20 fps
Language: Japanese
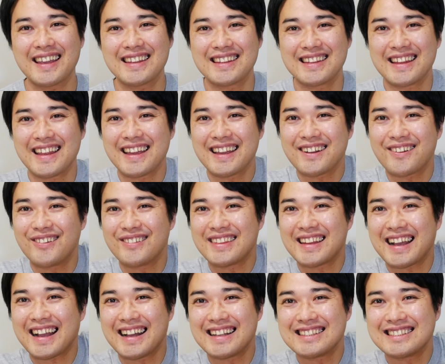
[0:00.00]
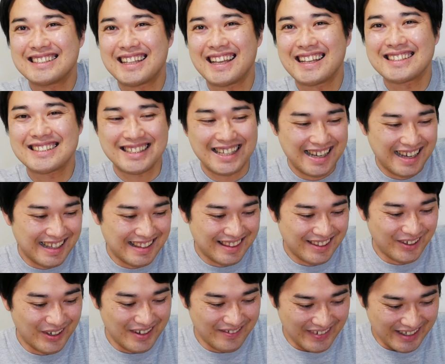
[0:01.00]
けでね、こんな感じで仕上がっ
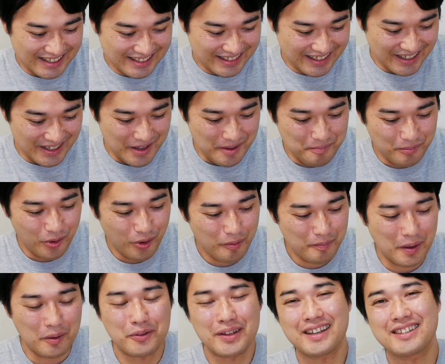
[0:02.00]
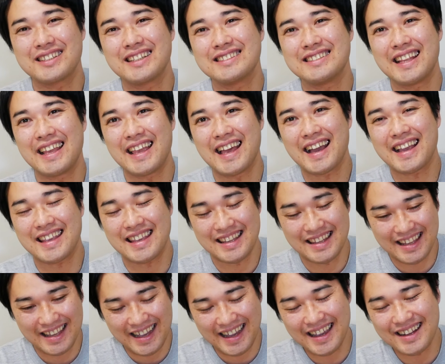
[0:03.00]
ております。もう間もなくですね、焼き
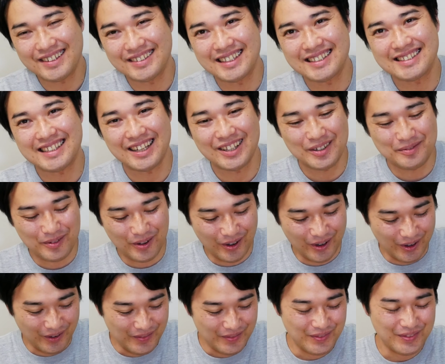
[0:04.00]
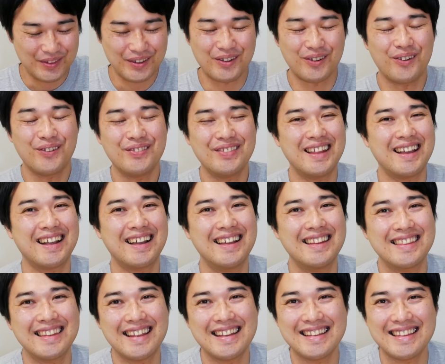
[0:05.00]
に入るんですけれども、こんな
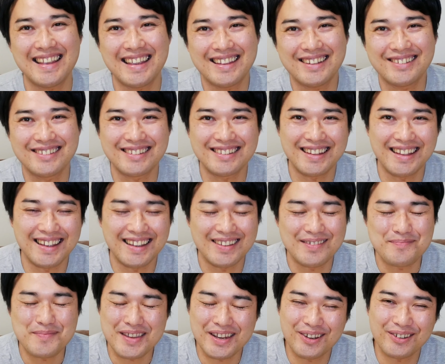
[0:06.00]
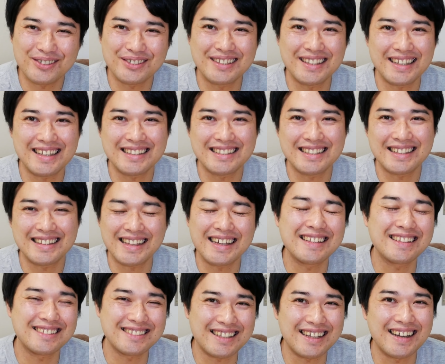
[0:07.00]
簡単にできるって魅力的じゃな
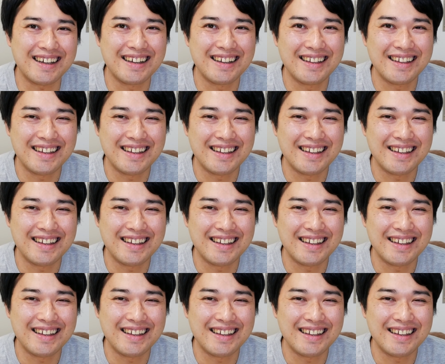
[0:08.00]
いですか。